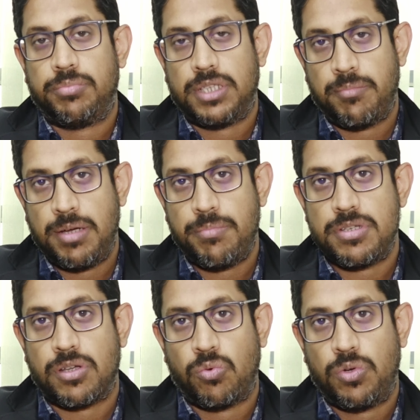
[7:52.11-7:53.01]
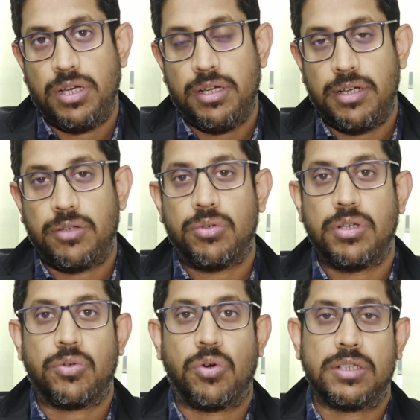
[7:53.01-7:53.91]
समय पे ज़रूरी है नहीं तो
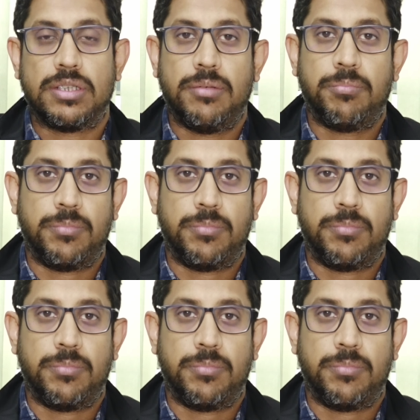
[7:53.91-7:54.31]
ये थोड़ा सा